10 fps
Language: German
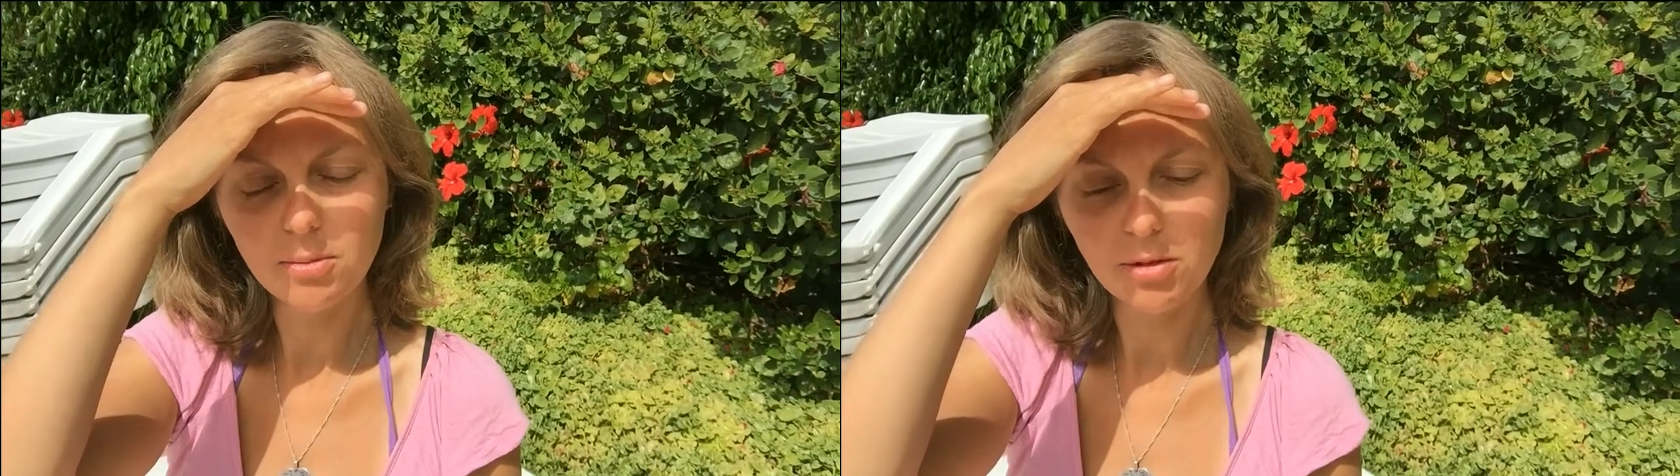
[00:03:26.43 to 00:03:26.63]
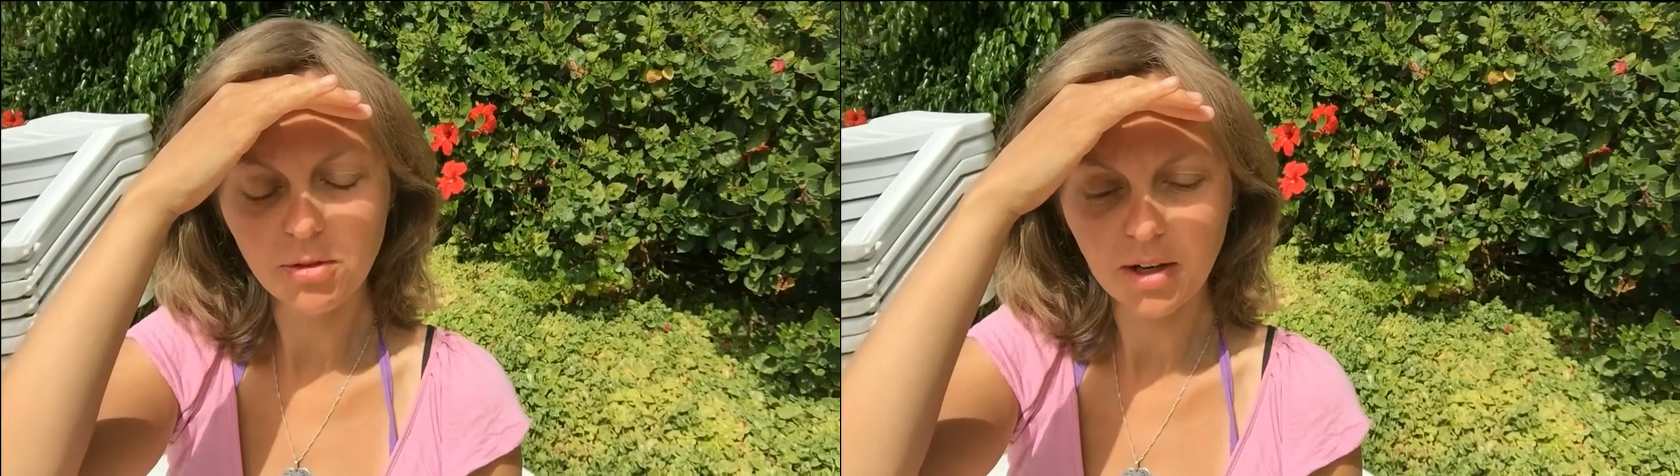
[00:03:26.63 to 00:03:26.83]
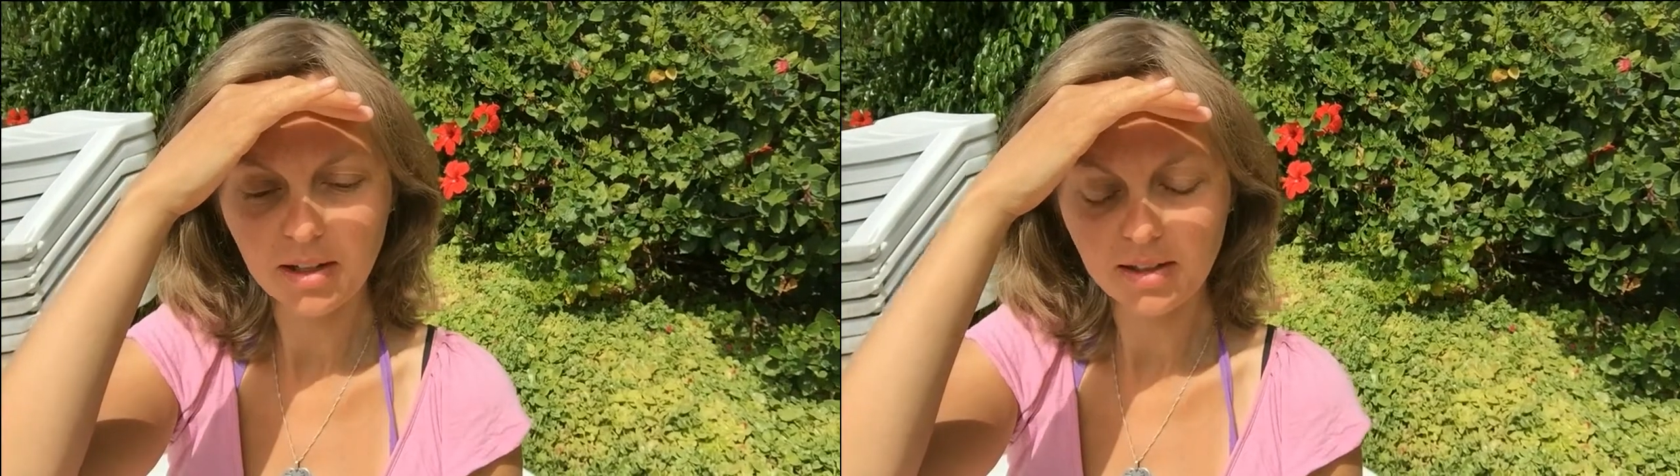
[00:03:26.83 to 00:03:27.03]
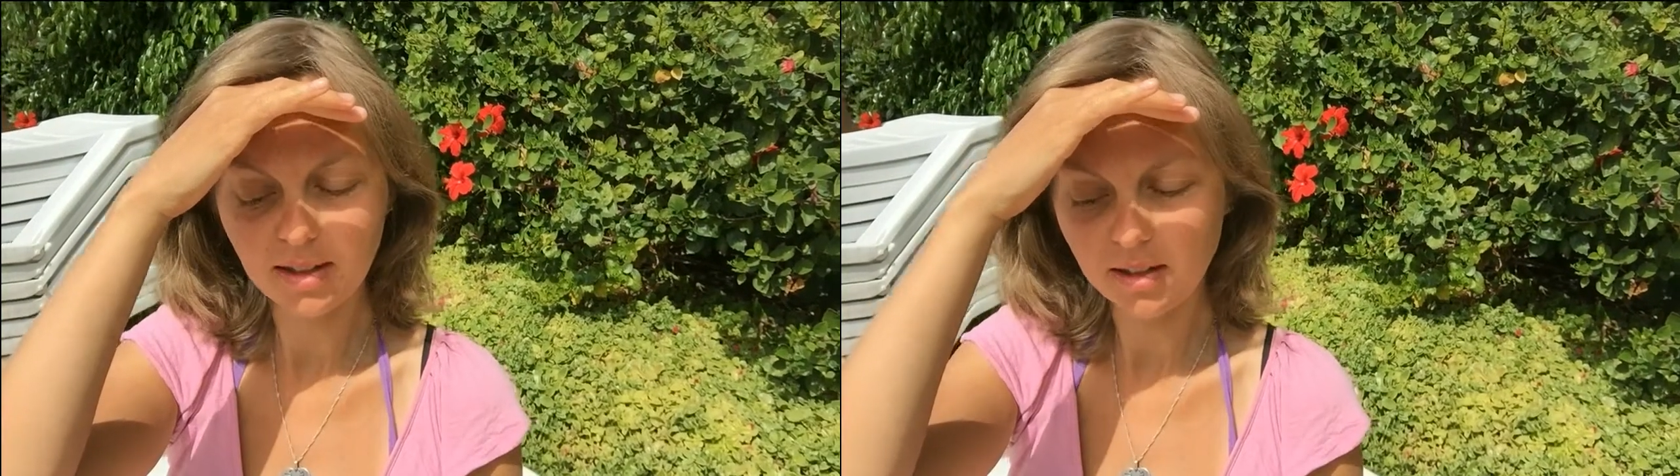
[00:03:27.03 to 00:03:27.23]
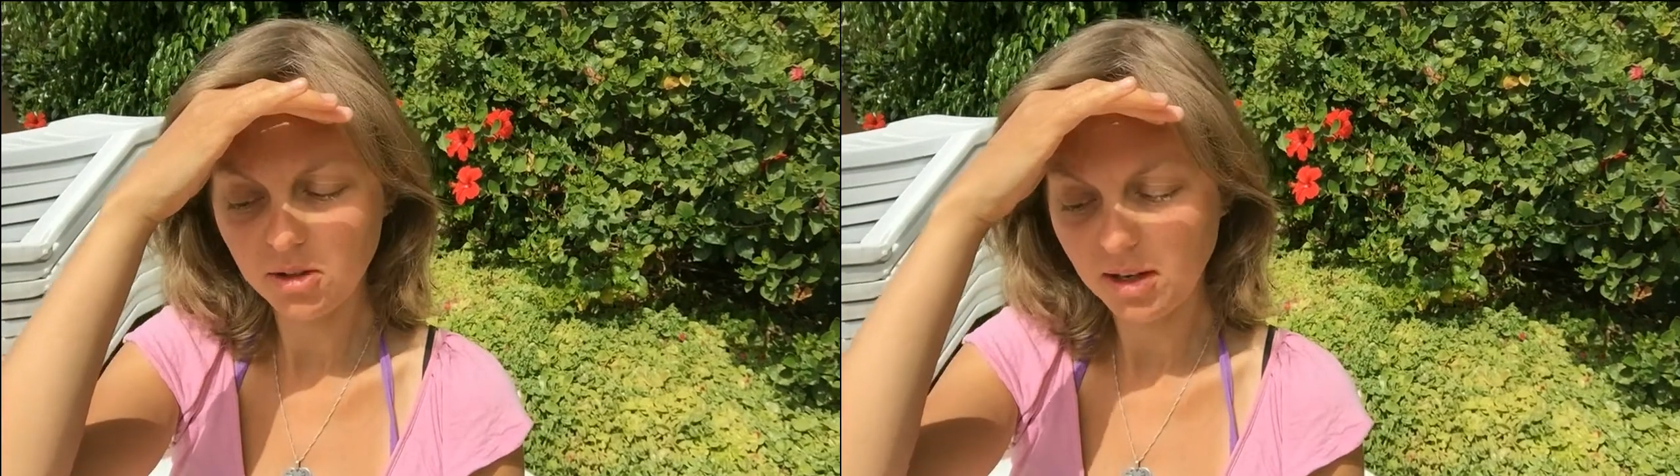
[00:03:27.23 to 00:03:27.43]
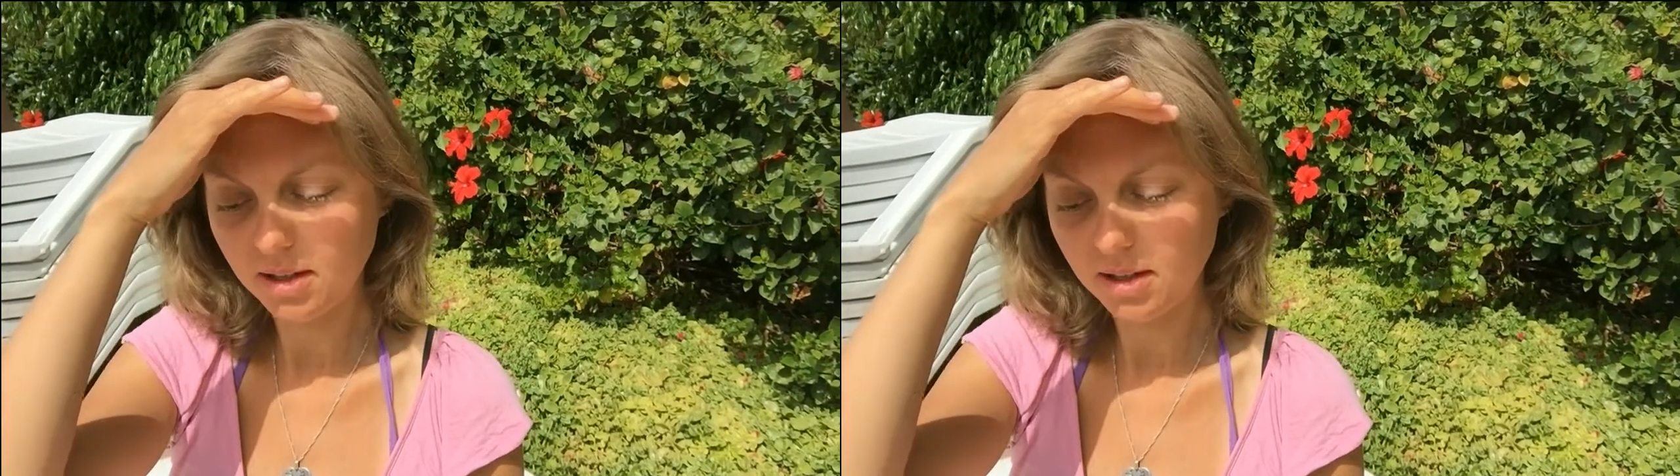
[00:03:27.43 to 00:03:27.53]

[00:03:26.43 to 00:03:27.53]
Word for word: mich von einer Seite zur